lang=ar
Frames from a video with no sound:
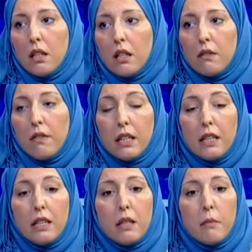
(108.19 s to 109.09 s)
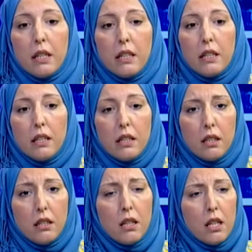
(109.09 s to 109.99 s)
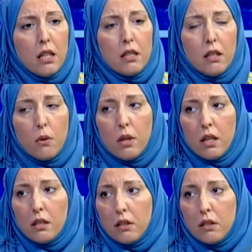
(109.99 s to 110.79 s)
الفاعلين المحليين سواء